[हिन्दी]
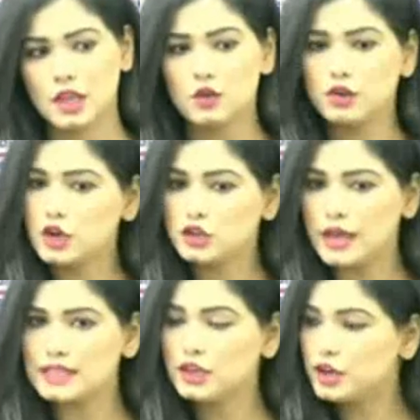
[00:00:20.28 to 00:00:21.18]
कुछ लोग
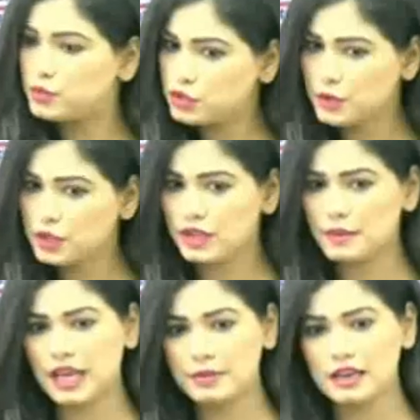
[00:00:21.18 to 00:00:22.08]
तो ऐसे भी पूछ भी दो तो रहा
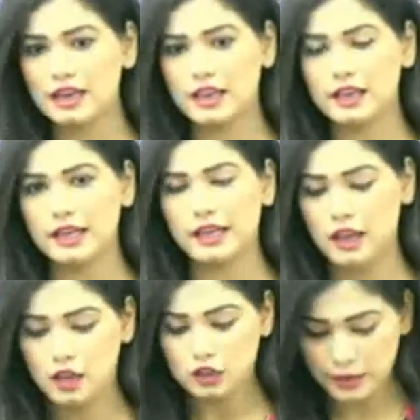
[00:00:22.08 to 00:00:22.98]
कि पढ़ाई में ध्यान लगेगा कि नहीं
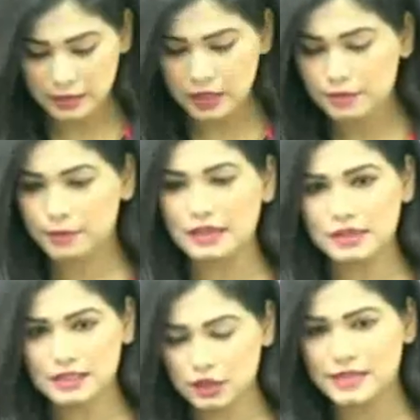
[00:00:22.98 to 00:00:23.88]
लगेगा तो पता है बाद
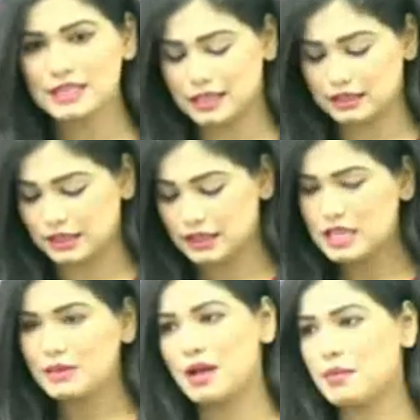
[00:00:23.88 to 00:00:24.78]
में क्लास में मैसेज करते हैं
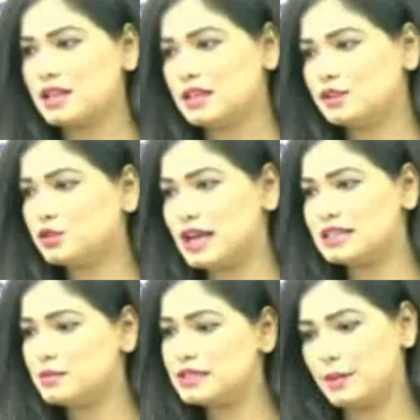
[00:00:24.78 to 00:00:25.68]
कि मैम हमारा ध्यान तो
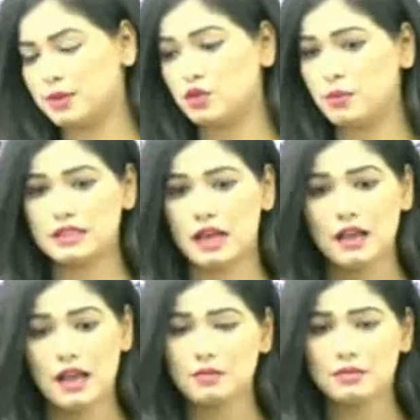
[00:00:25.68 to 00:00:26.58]
क्लास में बस आपके ऊपर ही
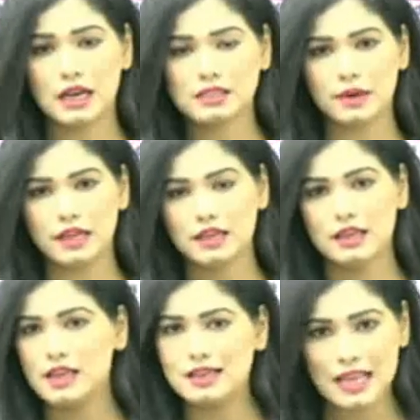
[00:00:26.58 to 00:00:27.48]
था हम कहाँ से पढ़े
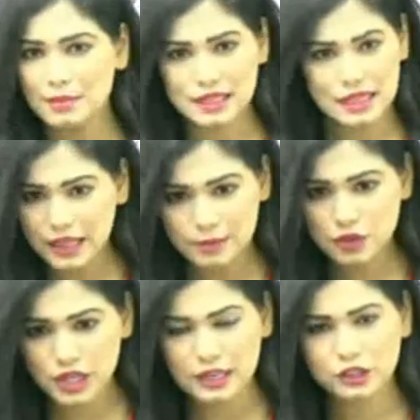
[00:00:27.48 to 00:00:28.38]
एग्जामिनर नहीं
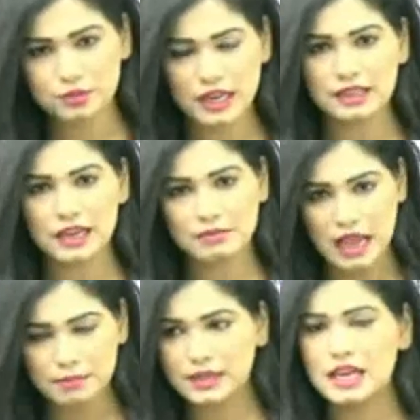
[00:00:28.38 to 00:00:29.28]
पूछेगा कि तुम्हारा ध्यान
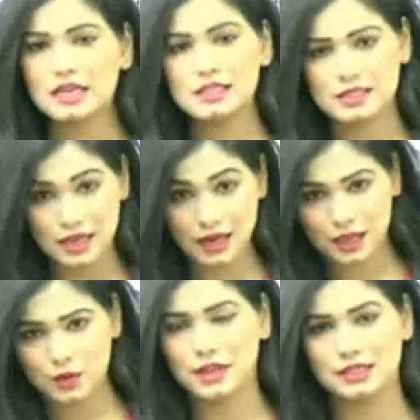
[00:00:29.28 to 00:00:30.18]
मैम पर था कि सर
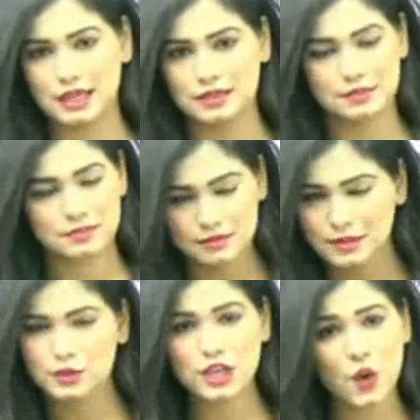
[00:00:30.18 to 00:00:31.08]
के ऊपर था
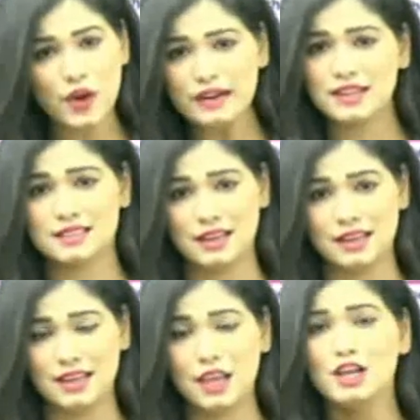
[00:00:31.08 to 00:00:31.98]
उसे कोई इंटरेस्ट
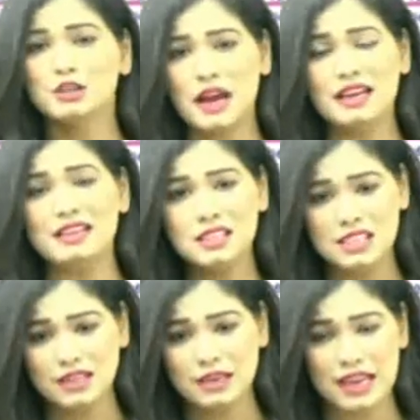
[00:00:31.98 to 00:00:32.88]
नहीं है तुम्हारे निजी
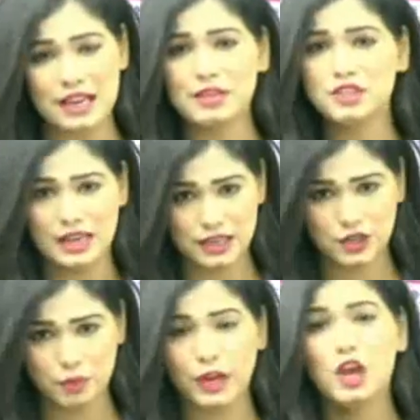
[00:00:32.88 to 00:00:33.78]
जीवन के बारे में जानने
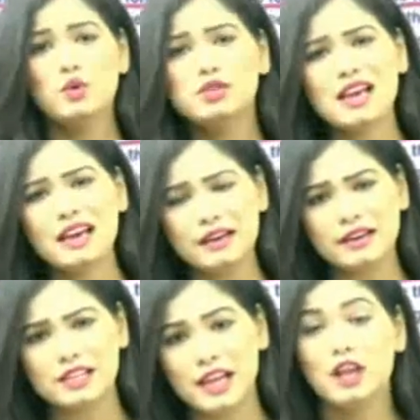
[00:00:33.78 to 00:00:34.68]
के ऊपर उससे अगर
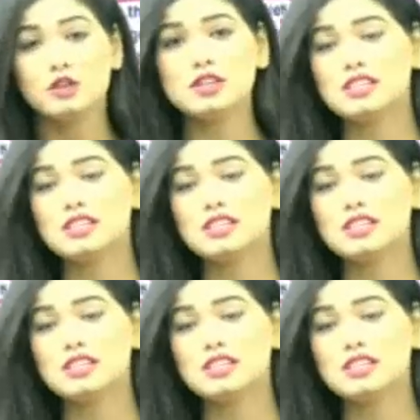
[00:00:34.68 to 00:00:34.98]
इंटरेस्ट है तो उसे